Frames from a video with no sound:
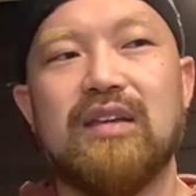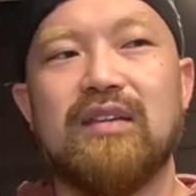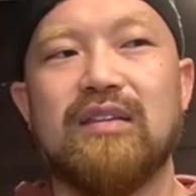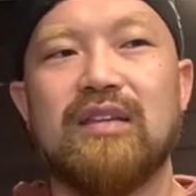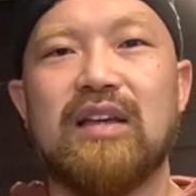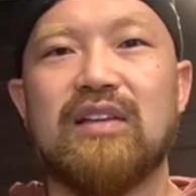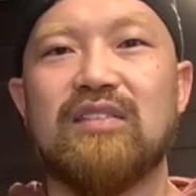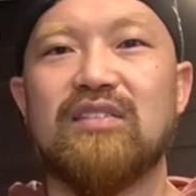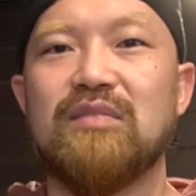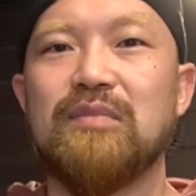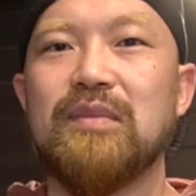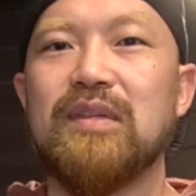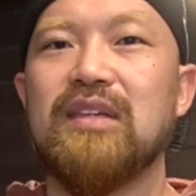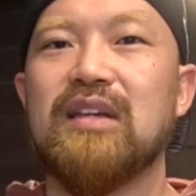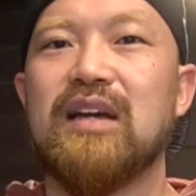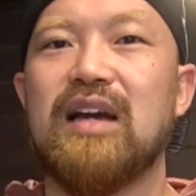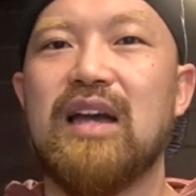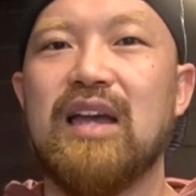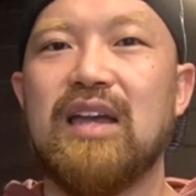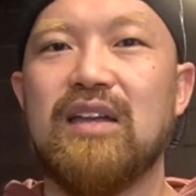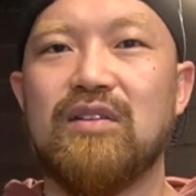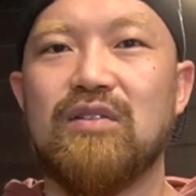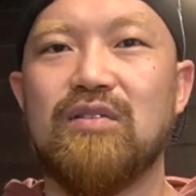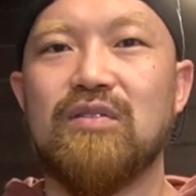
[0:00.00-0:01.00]
休みに
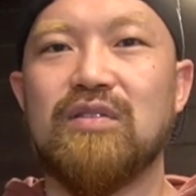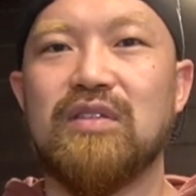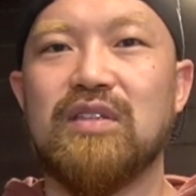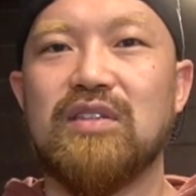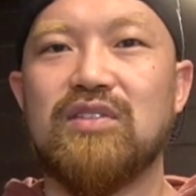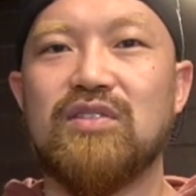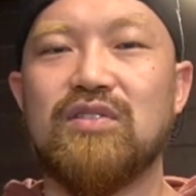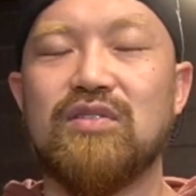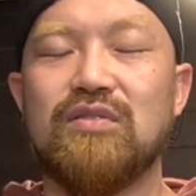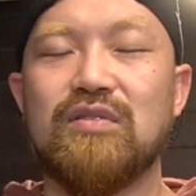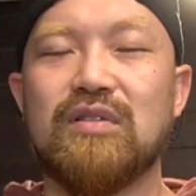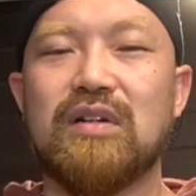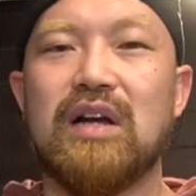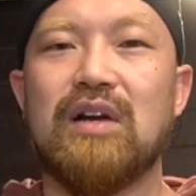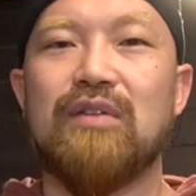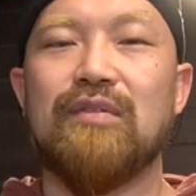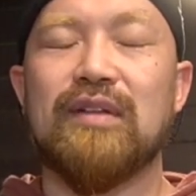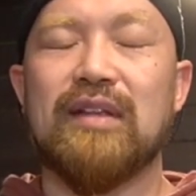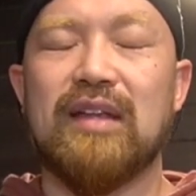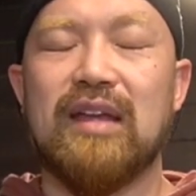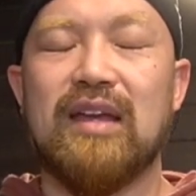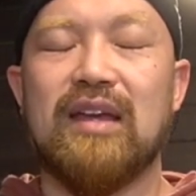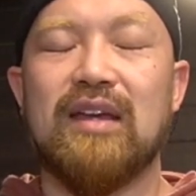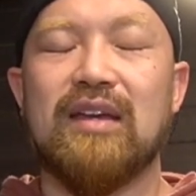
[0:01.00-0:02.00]
入る2週間は
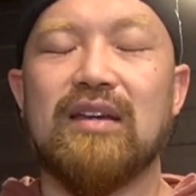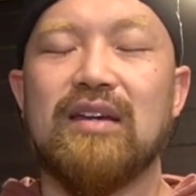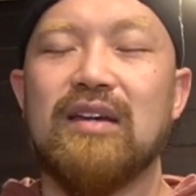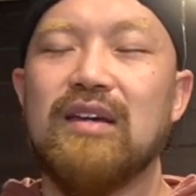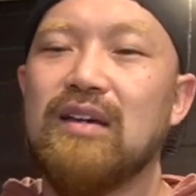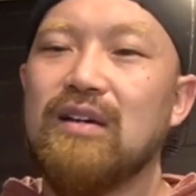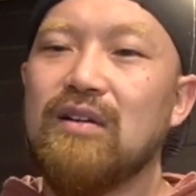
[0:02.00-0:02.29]
ね、